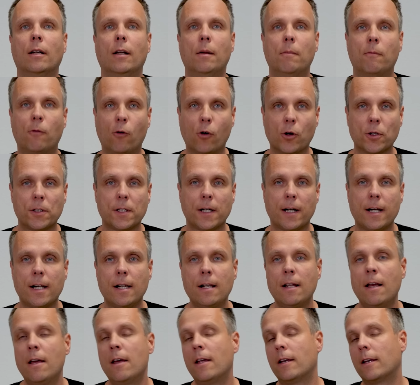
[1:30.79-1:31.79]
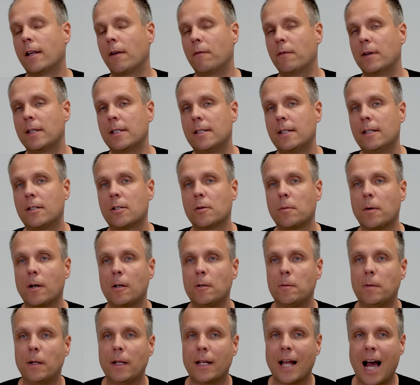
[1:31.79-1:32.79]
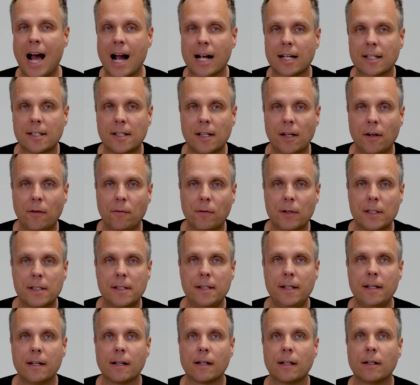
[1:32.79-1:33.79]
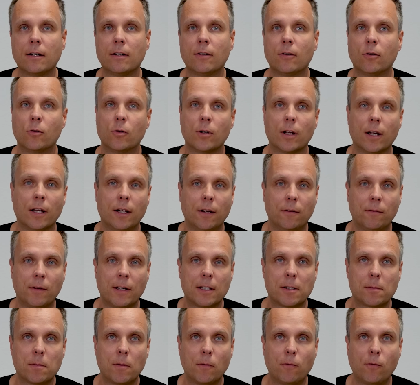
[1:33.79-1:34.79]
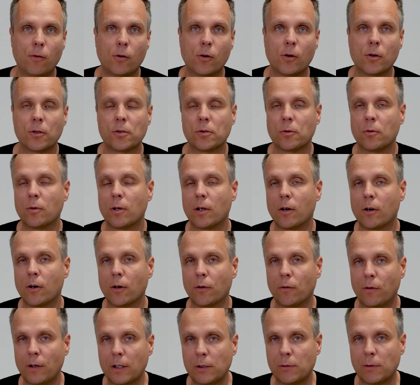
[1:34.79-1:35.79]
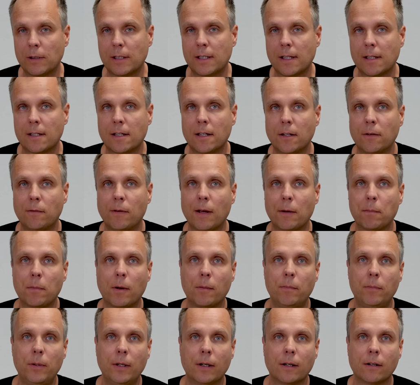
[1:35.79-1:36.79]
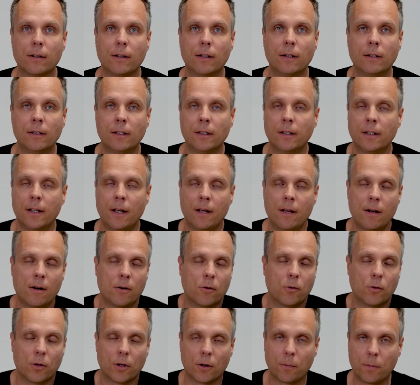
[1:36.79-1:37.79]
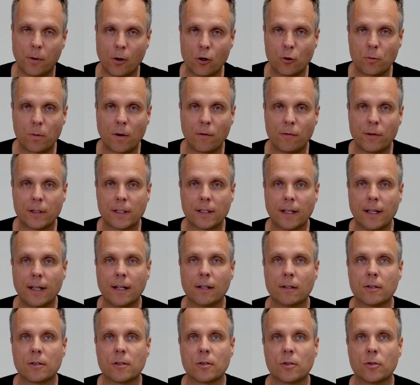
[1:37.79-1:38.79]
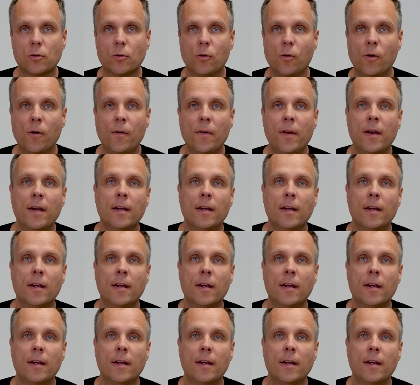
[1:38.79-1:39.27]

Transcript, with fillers: im Vorteil, denn wenn Sie zum Beispiel in Aktien investieren oder in Investmentfonds oder auch in festverzinsliche Wertpapiere oder auch Bausparverträge, ist es so,